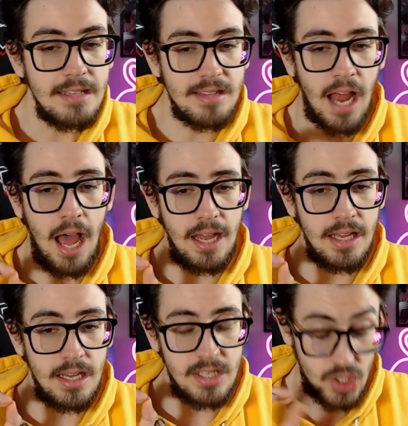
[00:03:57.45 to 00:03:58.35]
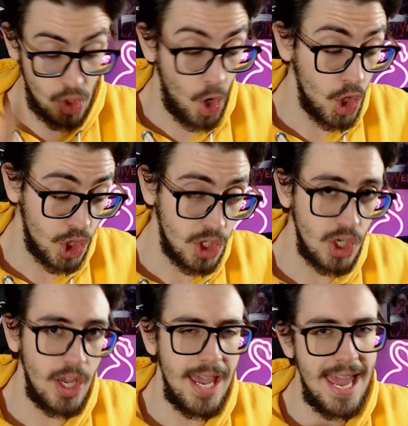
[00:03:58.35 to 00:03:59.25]
tra uh,
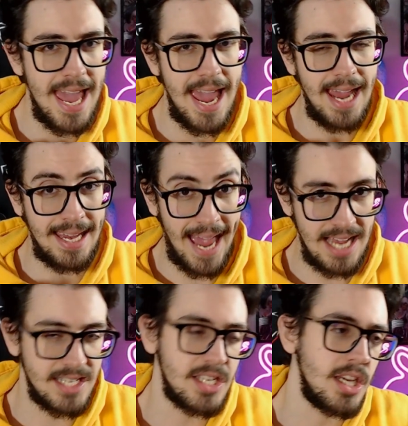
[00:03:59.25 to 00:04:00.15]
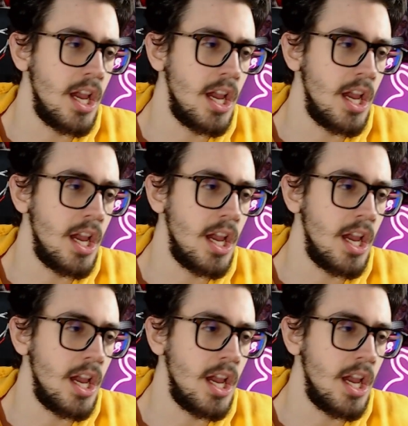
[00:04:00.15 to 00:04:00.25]
Scott e Cassie.